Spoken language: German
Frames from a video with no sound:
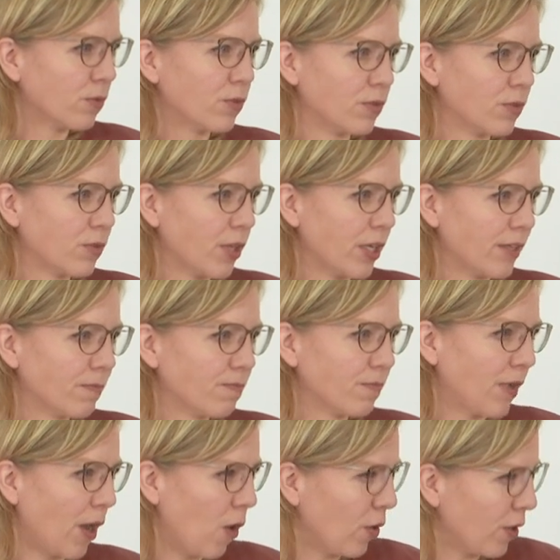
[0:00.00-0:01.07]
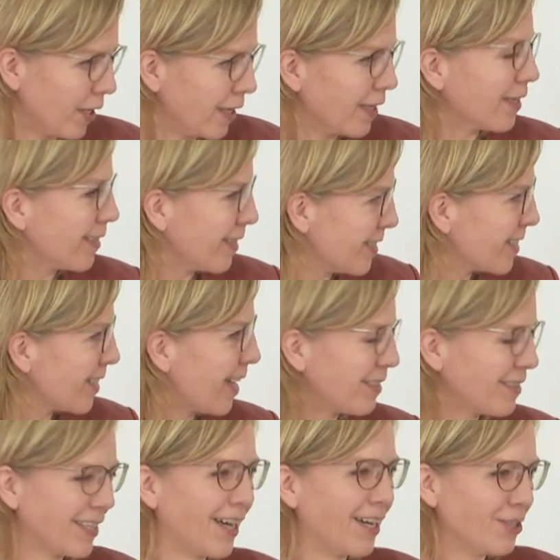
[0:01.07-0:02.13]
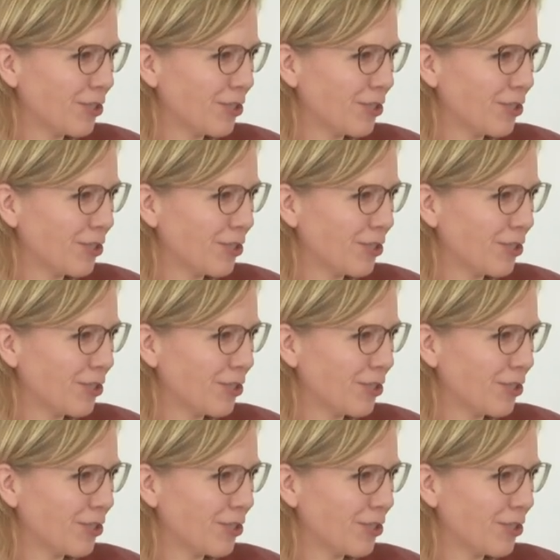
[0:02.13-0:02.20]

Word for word: und ähm, auch hier internationale